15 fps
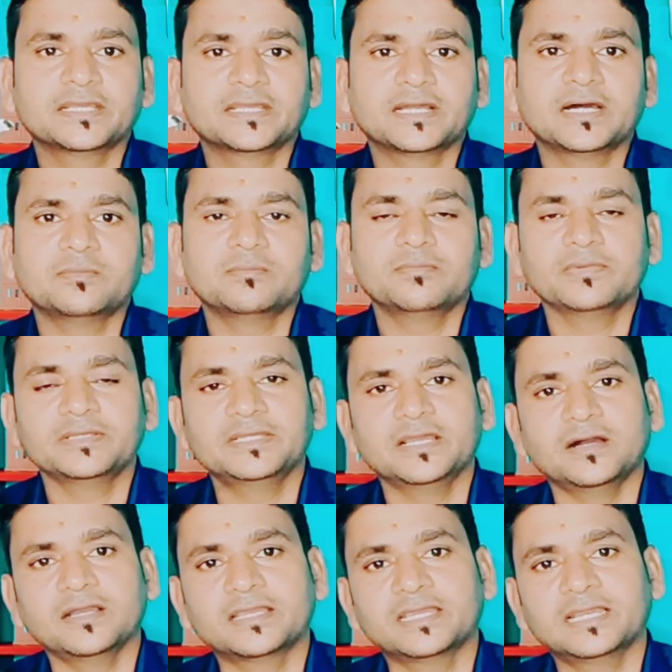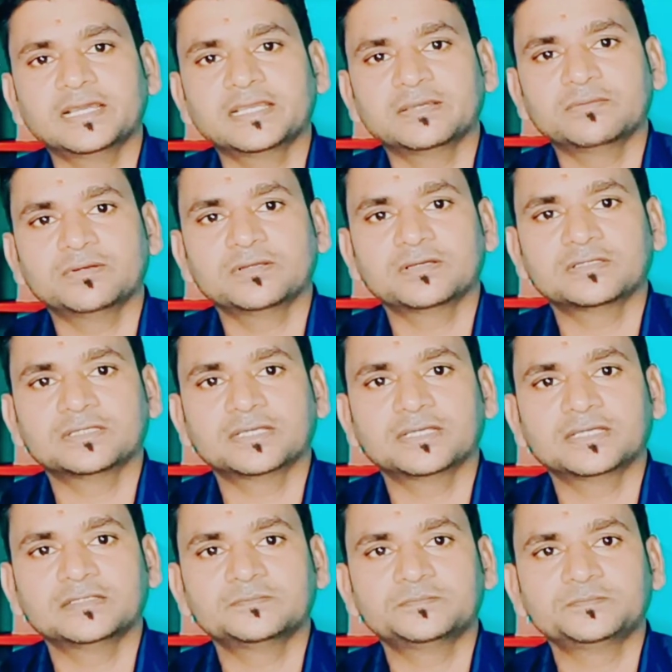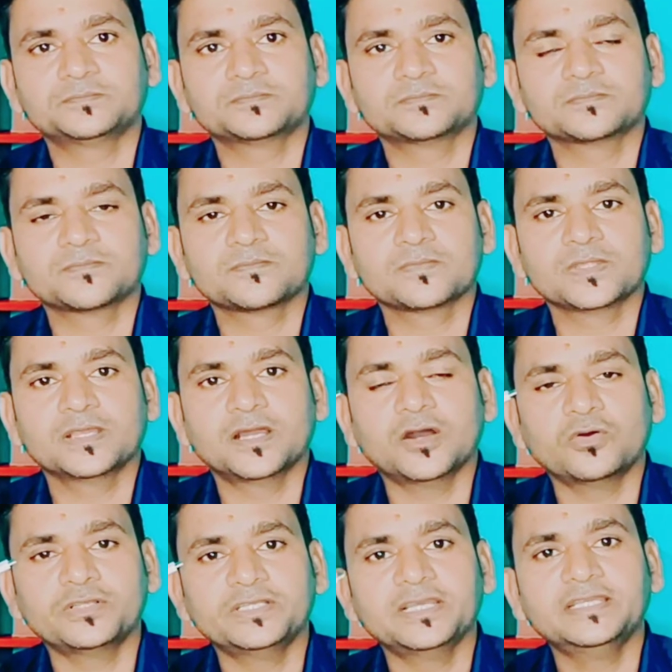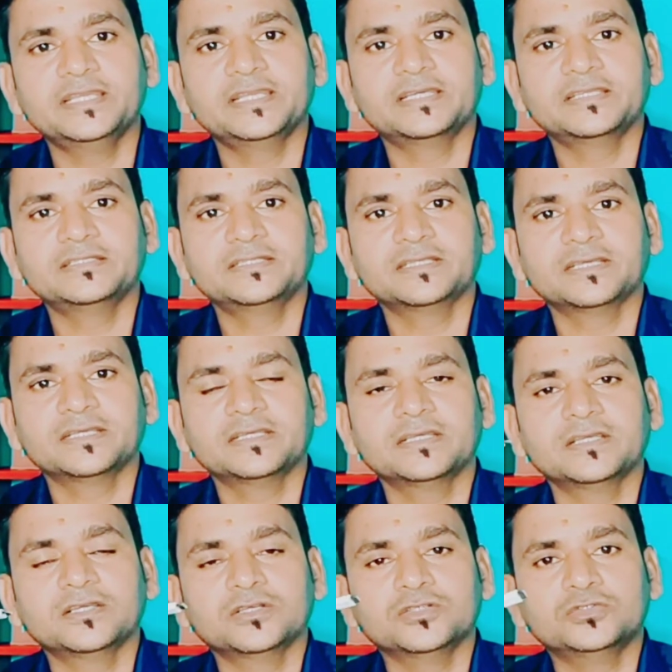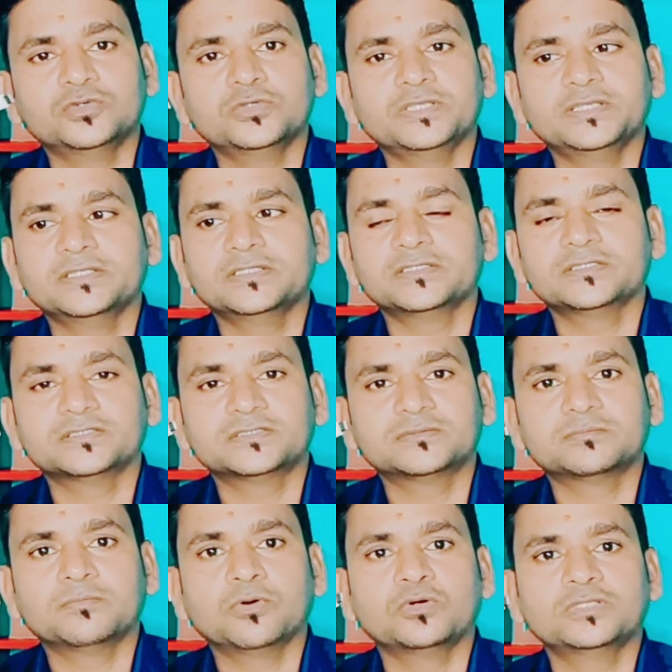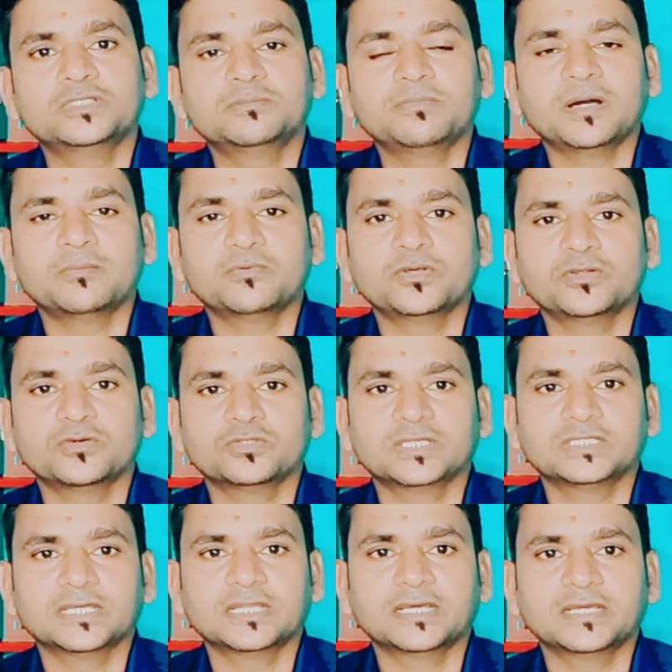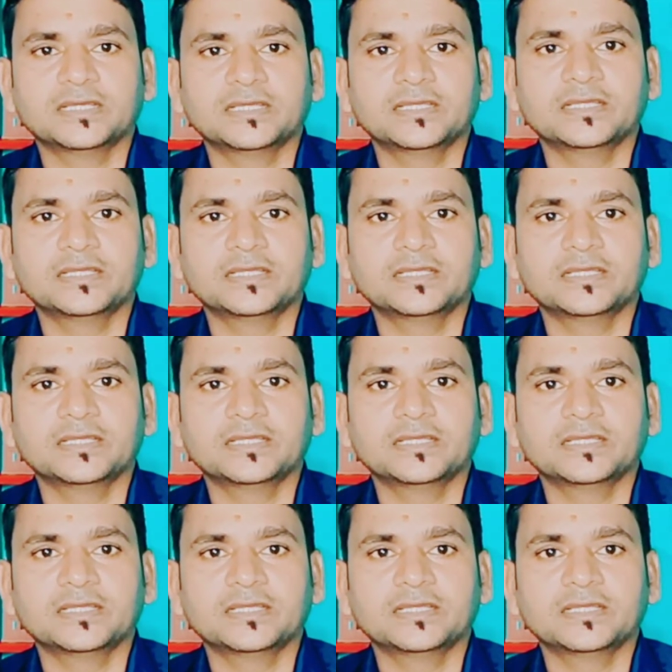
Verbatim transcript: काम ये अकेला केबल करता है और यही एक रीज़न है जो ये बहुत ही पॉपुलर होता जा रहा है